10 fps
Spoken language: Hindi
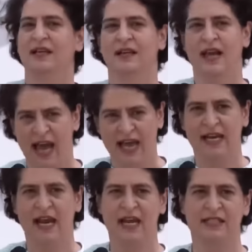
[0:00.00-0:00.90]
कायर
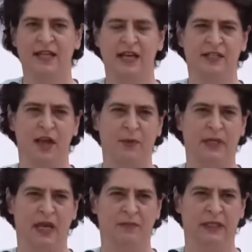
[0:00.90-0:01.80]
है इस देश का
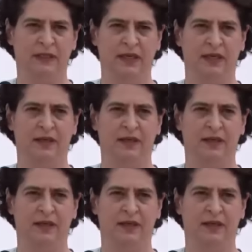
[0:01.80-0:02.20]
प्रधानमंत्री